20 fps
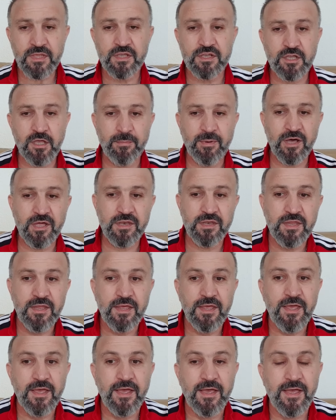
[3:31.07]
كمان
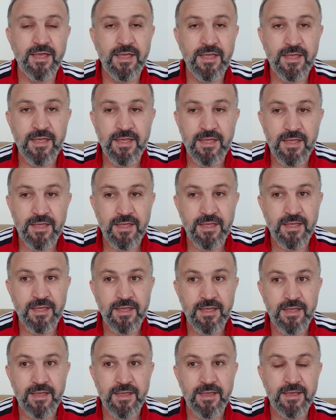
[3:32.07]
آه
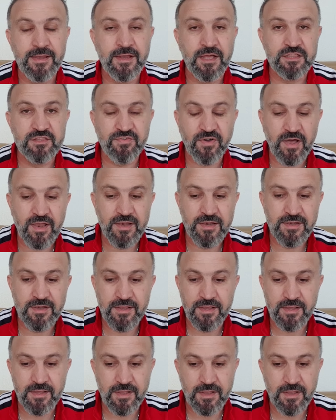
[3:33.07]
الاطفال